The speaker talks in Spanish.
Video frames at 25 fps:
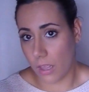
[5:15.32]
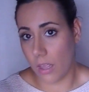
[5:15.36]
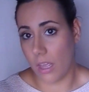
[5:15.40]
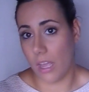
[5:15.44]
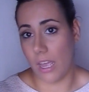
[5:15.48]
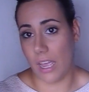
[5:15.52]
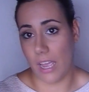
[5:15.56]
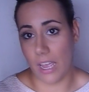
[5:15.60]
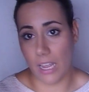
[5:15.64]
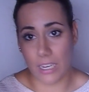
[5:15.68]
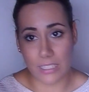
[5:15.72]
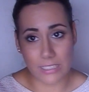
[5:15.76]

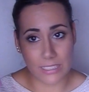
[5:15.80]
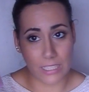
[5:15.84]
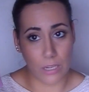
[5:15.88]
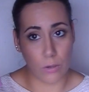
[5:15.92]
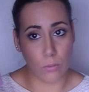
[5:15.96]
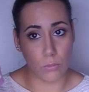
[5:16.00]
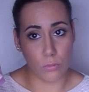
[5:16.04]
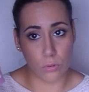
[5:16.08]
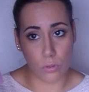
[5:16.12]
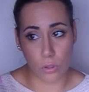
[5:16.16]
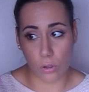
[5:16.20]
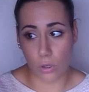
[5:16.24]
Es el
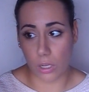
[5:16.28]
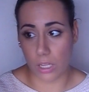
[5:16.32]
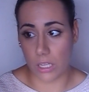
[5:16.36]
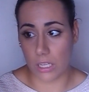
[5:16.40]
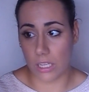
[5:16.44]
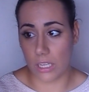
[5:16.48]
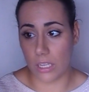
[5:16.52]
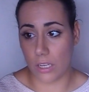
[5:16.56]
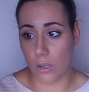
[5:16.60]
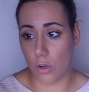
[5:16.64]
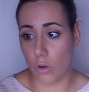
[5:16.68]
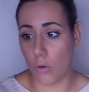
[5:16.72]
segundo
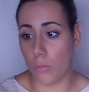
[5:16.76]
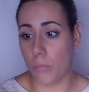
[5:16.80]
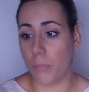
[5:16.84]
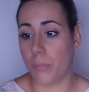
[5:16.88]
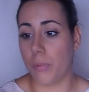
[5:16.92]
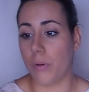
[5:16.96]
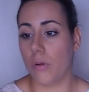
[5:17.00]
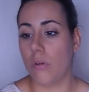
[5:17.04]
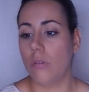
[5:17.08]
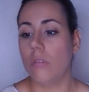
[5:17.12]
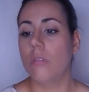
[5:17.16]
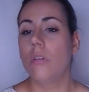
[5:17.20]
que
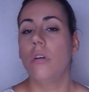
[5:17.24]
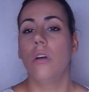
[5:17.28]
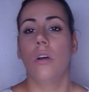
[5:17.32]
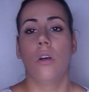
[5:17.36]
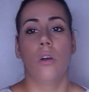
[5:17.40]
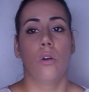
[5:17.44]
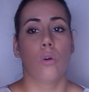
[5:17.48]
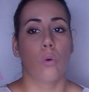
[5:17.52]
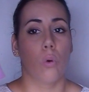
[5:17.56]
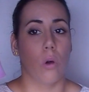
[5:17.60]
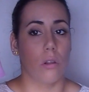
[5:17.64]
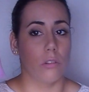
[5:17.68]
compro,
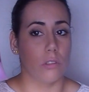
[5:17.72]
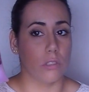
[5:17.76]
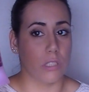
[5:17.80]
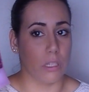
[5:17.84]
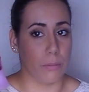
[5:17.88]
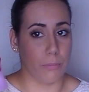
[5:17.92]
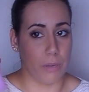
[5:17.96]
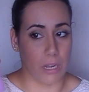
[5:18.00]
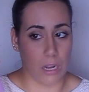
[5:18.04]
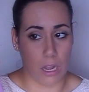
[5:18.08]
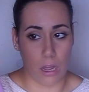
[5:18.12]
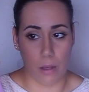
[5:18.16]
cuando se
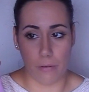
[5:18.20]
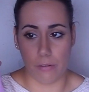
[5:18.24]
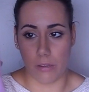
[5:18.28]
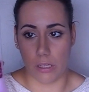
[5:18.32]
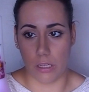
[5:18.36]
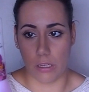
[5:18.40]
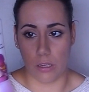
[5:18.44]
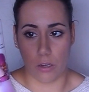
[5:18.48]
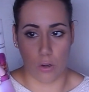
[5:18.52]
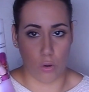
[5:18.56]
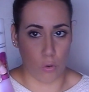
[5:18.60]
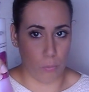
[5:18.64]
me
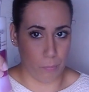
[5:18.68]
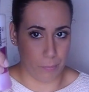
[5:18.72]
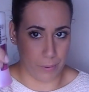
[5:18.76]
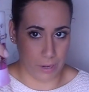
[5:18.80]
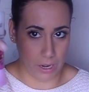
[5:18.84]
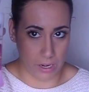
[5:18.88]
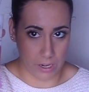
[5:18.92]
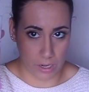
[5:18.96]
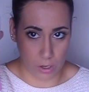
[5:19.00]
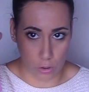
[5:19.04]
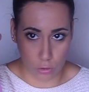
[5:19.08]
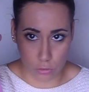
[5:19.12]
acabe
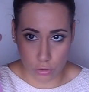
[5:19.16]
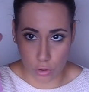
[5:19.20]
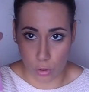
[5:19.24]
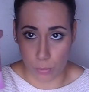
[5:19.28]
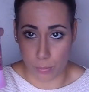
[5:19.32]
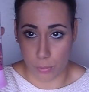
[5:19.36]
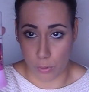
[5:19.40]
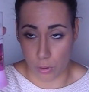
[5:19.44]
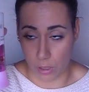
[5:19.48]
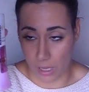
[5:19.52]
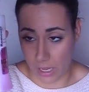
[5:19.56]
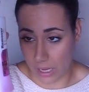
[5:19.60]
compraré otro
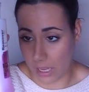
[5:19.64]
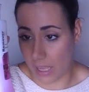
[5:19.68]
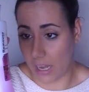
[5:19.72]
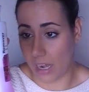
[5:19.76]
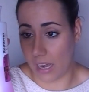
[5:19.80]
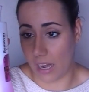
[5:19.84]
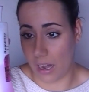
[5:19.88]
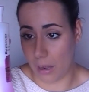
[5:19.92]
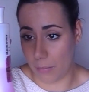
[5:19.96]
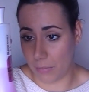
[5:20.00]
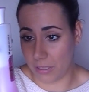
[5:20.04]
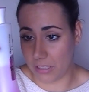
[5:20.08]
porque es que
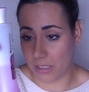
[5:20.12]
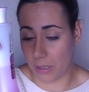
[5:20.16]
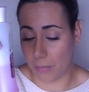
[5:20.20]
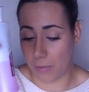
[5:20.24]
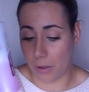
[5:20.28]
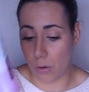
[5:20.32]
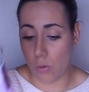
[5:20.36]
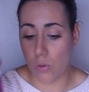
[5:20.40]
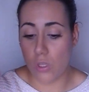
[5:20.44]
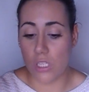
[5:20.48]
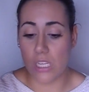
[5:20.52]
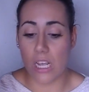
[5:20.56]
realmente
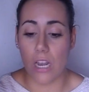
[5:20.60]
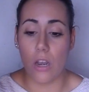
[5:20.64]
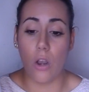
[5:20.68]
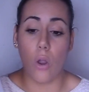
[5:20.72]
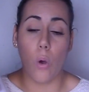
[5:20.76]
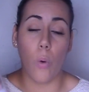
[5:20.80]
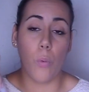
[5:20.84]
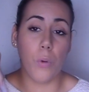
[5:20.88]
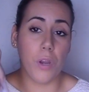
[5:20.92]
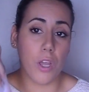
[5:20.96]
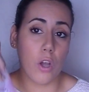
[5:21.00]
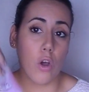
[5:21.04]
me gusta,
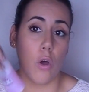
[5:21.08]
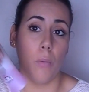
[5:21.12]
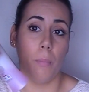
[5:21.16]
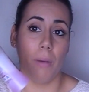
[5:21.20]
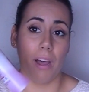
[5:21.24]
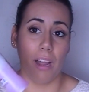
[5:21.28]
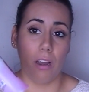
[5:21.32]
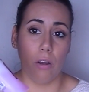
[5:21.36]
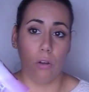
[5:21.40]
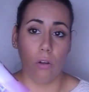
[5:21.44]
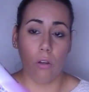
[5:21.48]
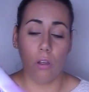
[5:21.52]
lo único
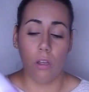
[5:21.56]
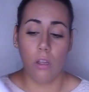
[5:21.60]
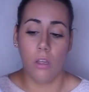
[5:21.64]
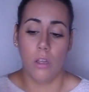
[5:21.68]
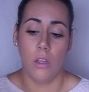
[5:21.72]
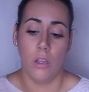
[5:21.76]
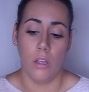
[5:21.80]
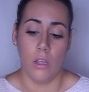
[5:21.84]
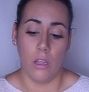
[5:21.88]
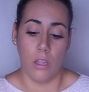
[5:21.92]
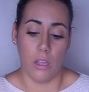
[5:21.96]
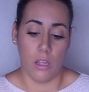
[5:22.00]
malo
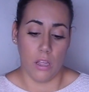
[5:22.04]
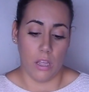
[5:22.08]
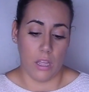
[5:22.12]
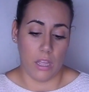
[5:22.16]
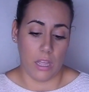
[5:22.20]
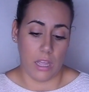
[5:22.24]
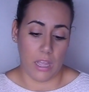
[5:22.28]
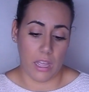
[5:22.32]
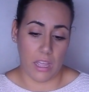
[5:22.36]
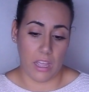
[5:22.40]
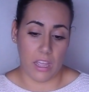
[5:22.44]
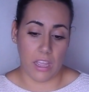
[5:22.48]

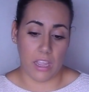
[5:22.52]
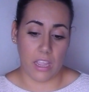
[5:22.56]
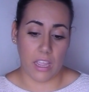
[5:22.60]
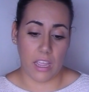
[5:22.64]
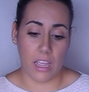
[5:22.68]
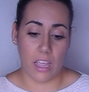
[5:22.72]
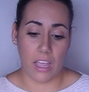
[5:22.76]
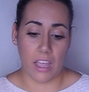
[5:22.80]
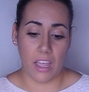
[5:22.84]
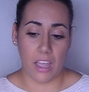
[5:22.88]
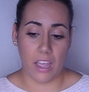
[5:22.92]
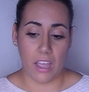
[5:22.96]
es
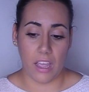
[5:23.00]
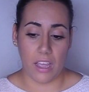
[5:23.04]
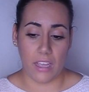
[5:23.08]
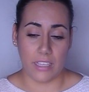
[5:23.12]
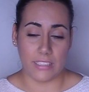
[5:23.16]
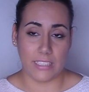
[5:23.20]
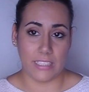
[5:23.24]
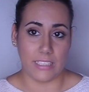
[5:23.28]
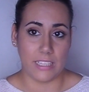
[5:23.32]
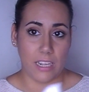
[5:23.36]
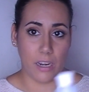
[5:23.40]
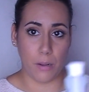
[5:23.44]
que
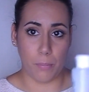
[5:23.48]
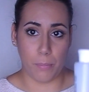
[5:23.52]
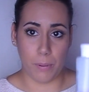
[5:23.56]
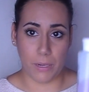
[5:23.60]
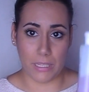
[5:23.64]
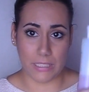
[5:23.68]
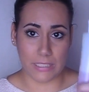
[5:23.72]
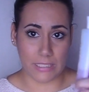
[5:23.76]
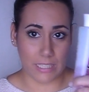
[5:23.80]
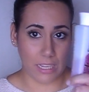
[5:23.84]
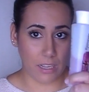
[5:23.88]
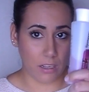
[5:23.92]
si tienes
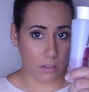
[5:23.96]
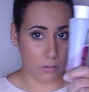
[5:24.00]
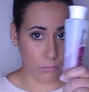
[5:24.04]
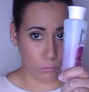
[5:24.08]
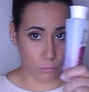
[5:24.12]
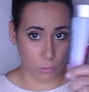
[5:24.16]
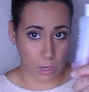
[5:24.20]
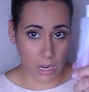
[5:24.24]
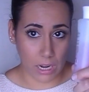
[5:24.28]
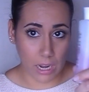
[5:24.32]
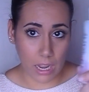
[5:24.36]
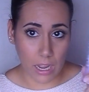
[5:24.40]
prisa
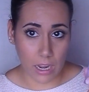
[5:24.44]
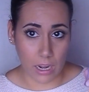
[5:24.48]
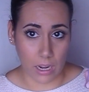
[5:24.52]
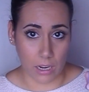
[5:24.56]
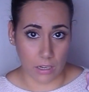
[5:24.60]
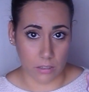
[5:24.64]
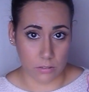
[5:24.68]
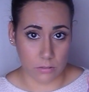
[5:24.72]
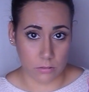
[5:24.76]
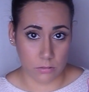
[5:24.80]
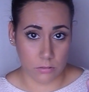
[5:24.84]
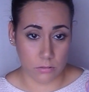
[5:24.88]
una caca.